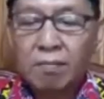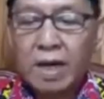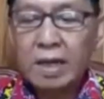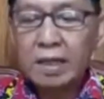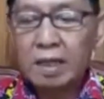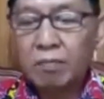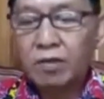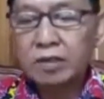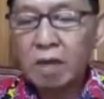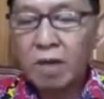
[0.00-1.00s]
Mari
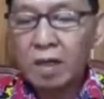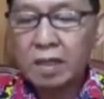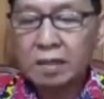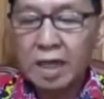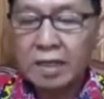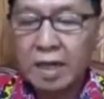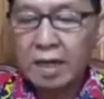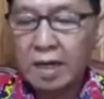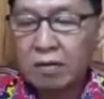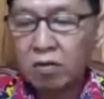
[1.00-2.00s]
bersama kita
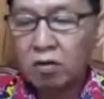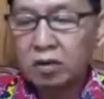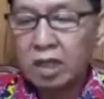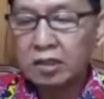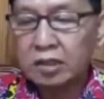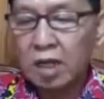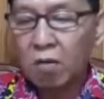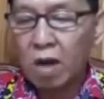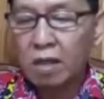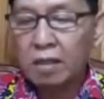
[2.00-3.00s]
jaga kota
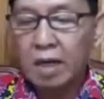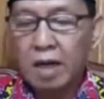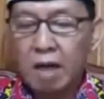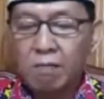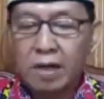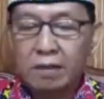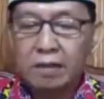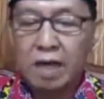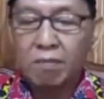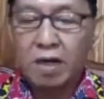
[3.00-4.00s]
Singkawang yang
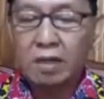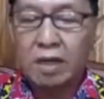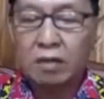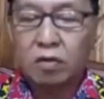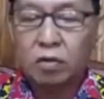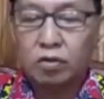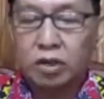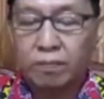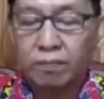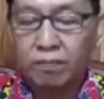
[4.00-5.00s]
aman, nyaman, dan
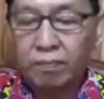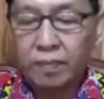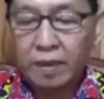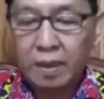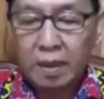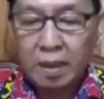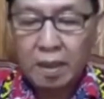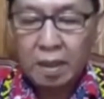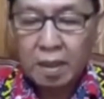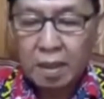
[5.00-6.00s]
kondusif.
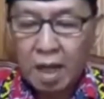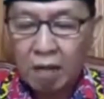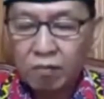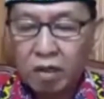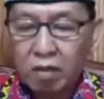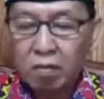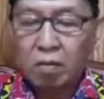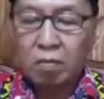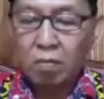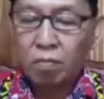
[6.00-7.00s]
Kami
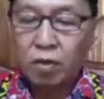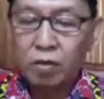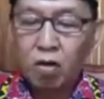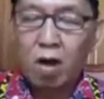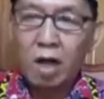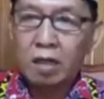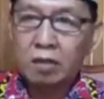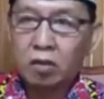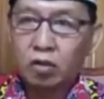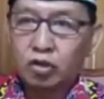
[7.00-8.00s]
menolak
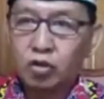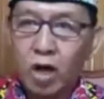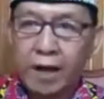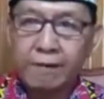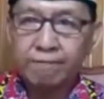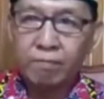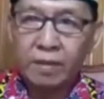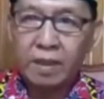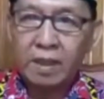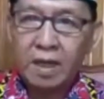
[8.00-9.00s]
kerusuhan.
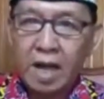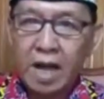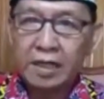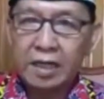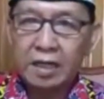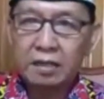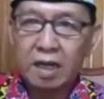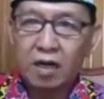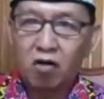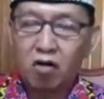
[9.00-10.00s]
Adil
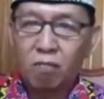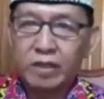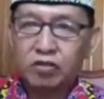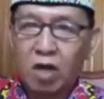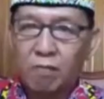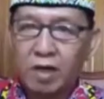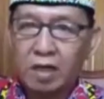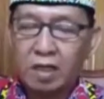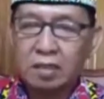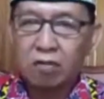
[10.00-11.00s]
Katalino
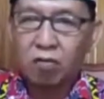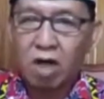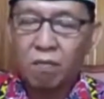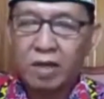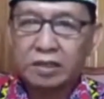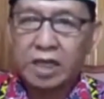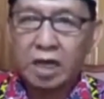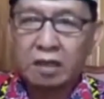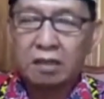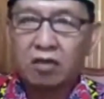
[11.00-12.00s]
Bacuramin Kasaruga
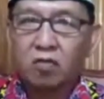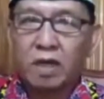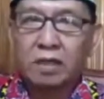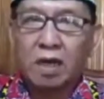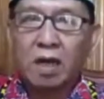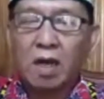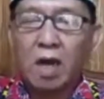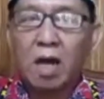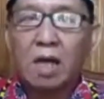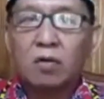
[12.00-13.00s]
Basengat Kayu Bata.
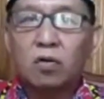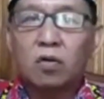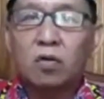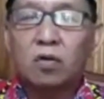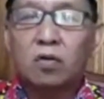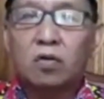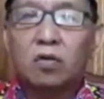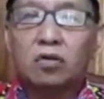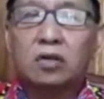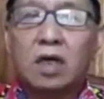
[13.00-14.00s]

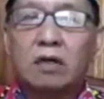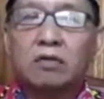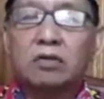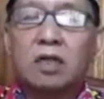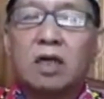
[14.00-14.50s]
Arus, arus,